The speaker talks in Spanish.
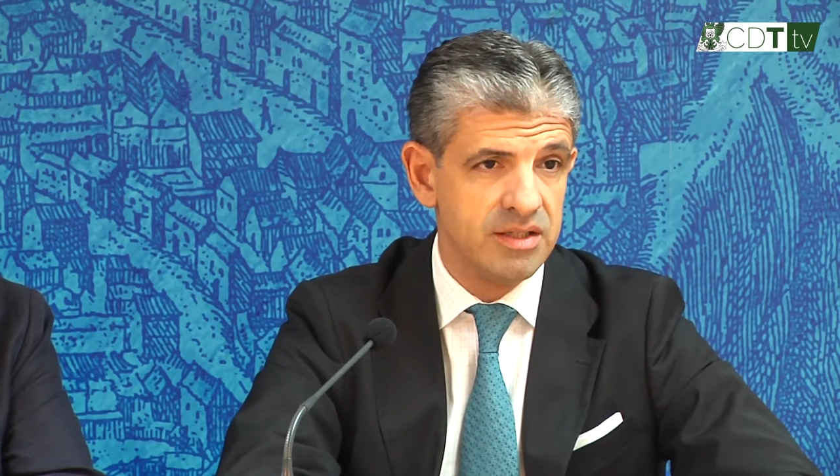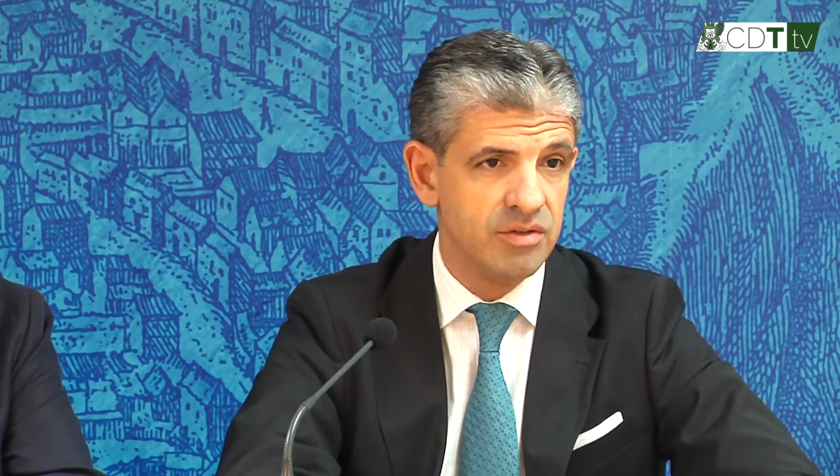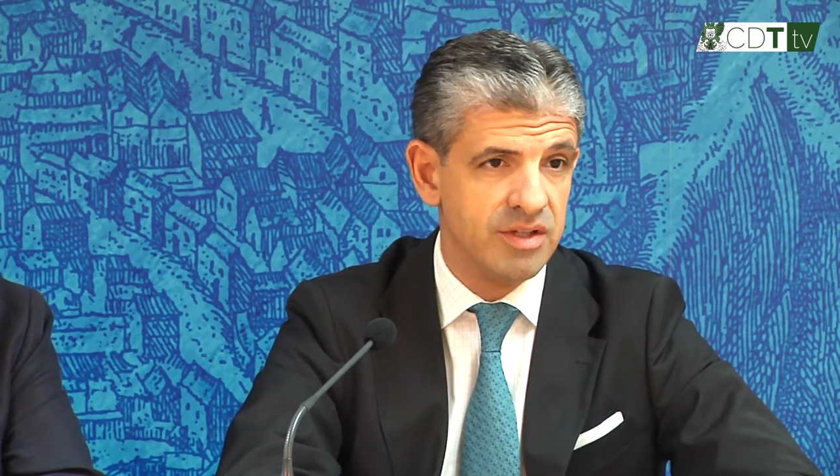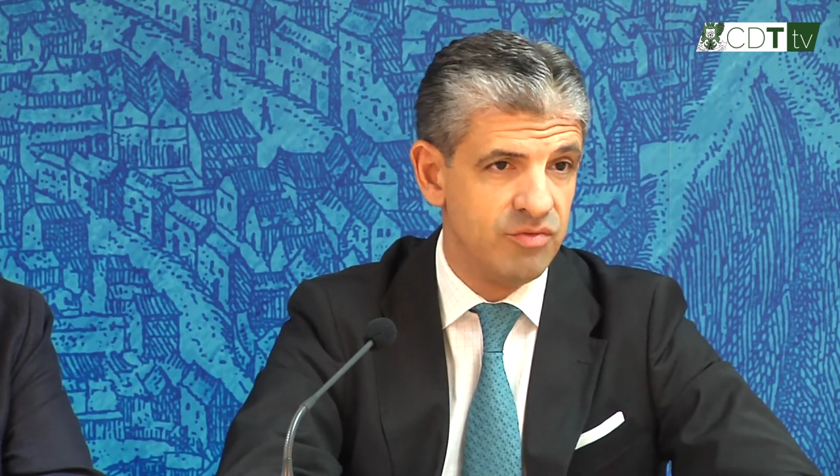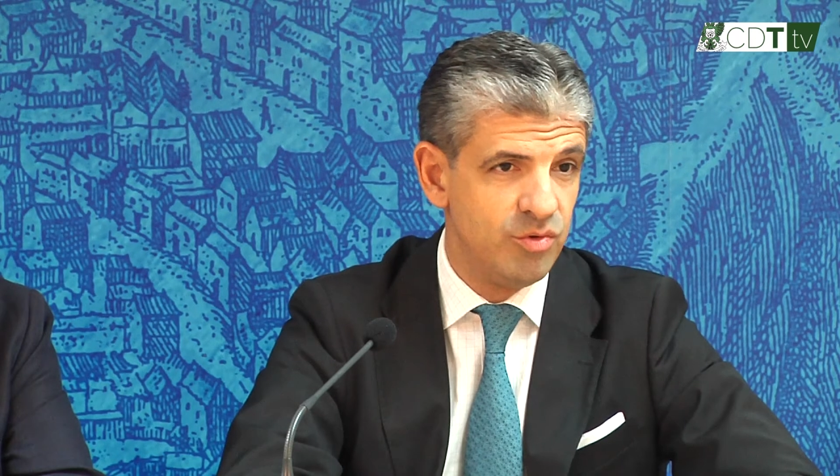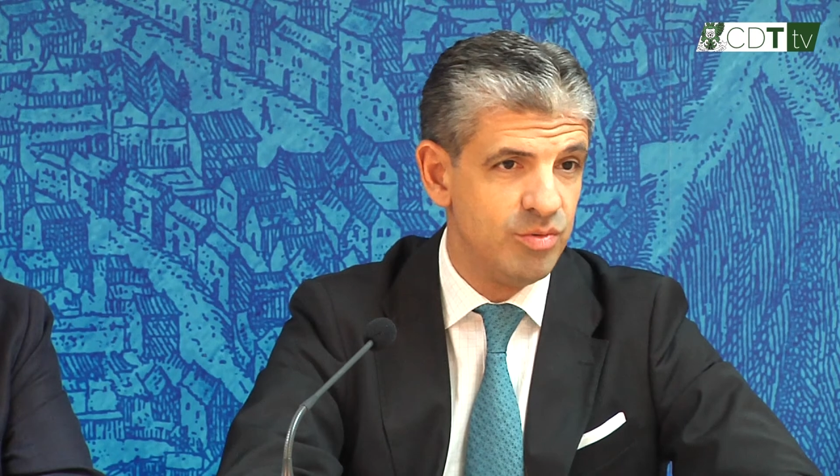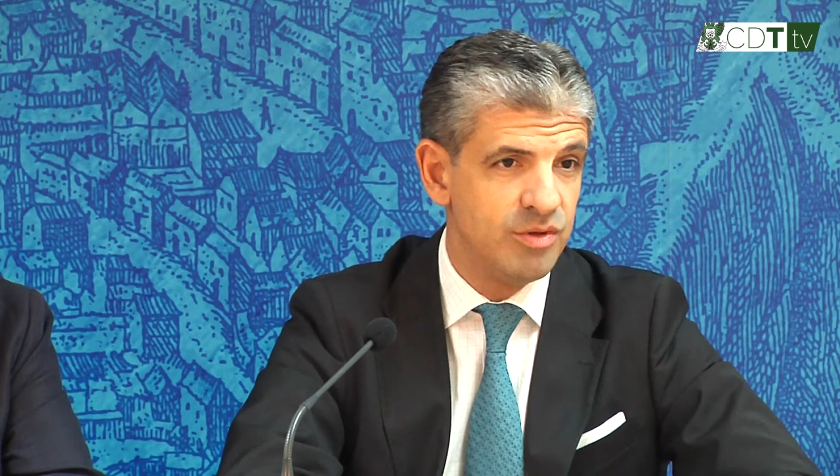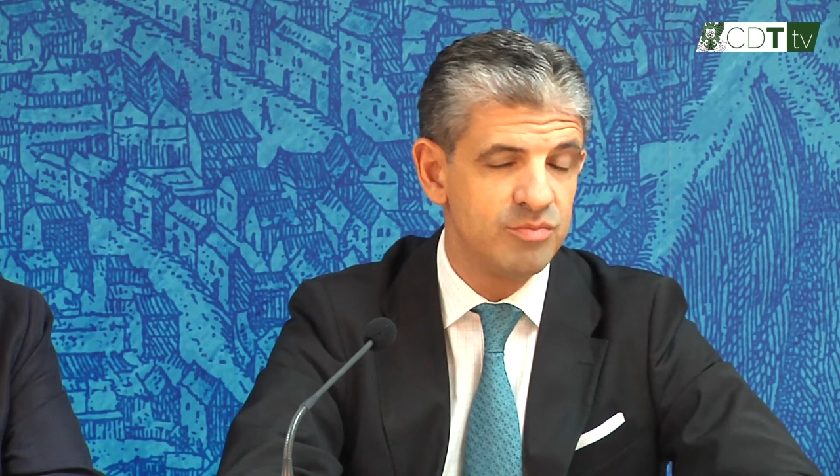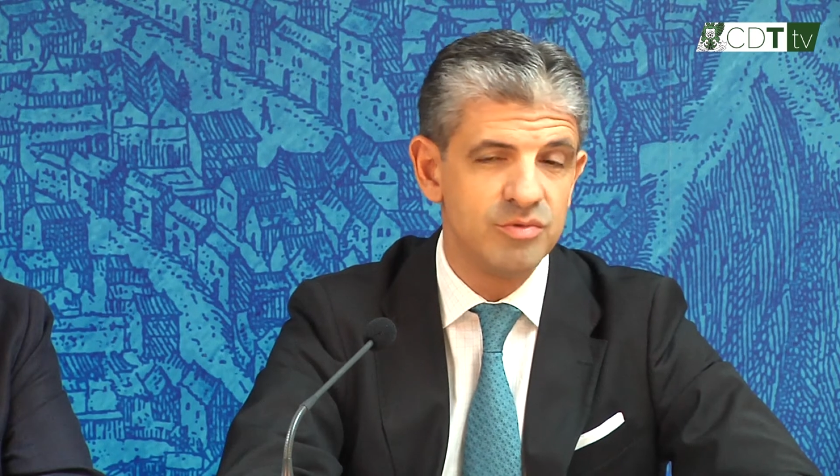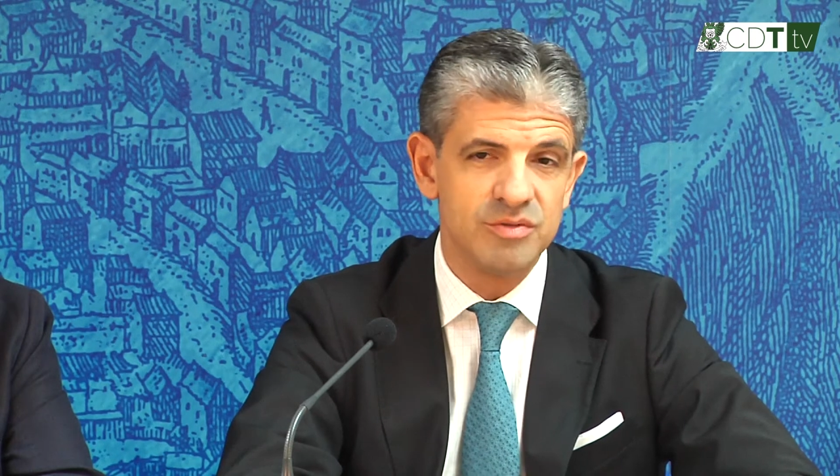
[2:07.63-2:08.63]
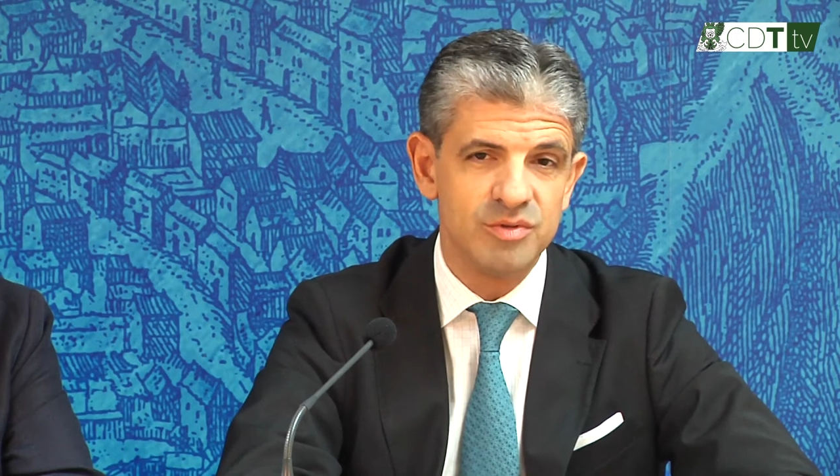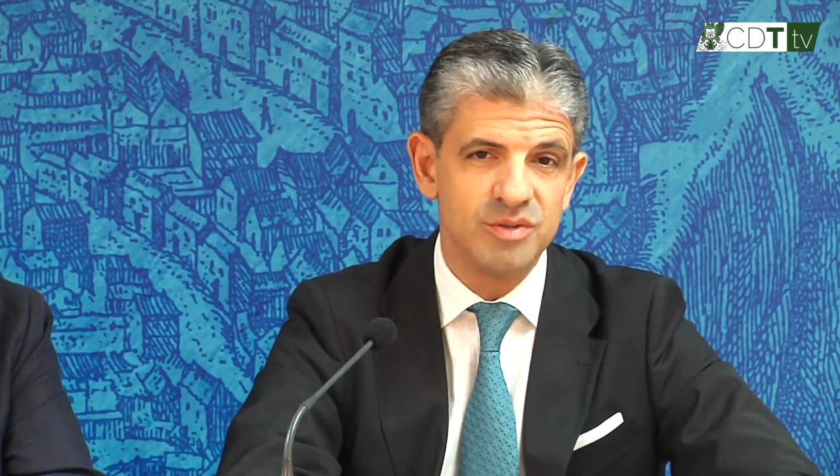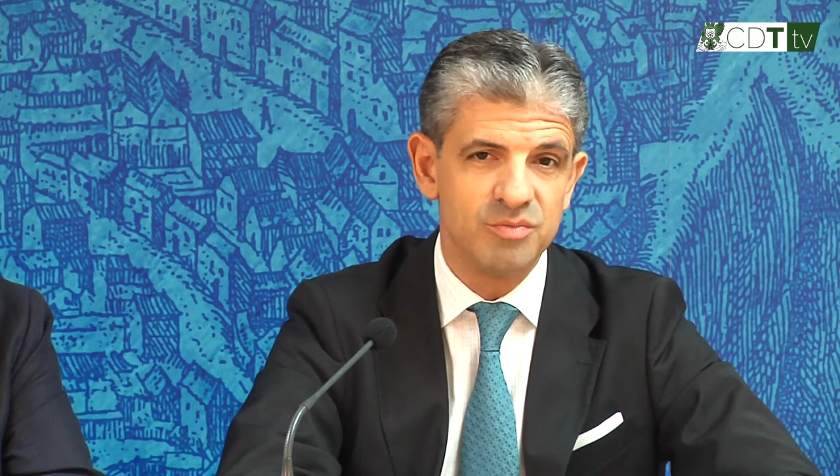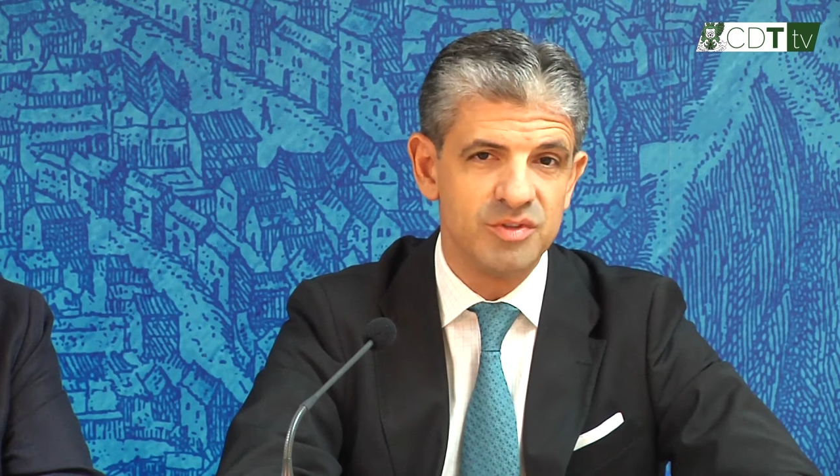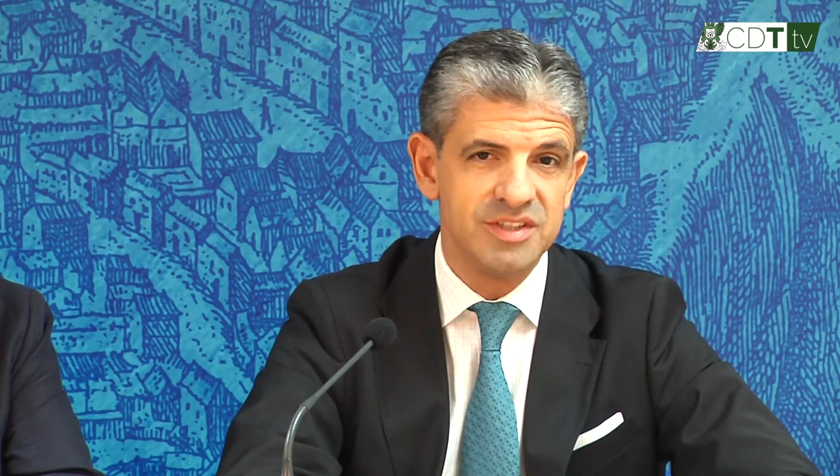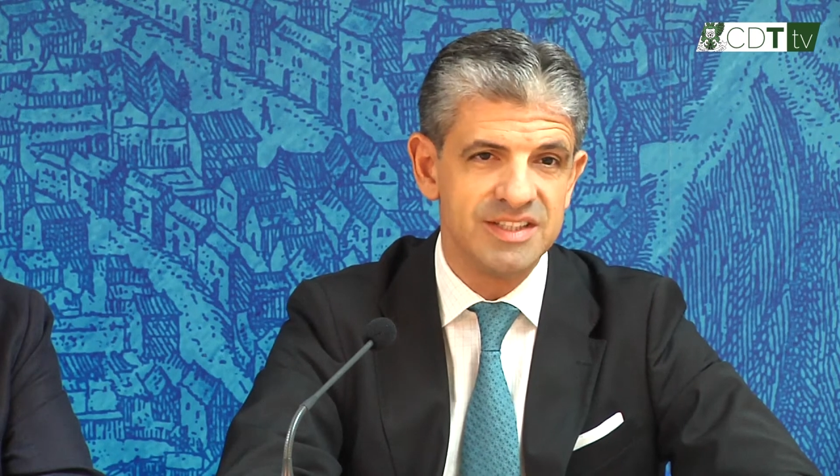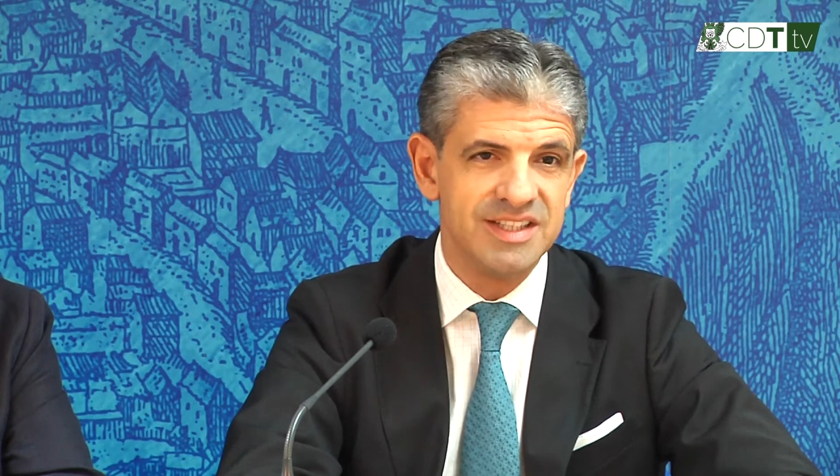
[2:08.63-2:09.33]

con el fútbol, pues bueno, pues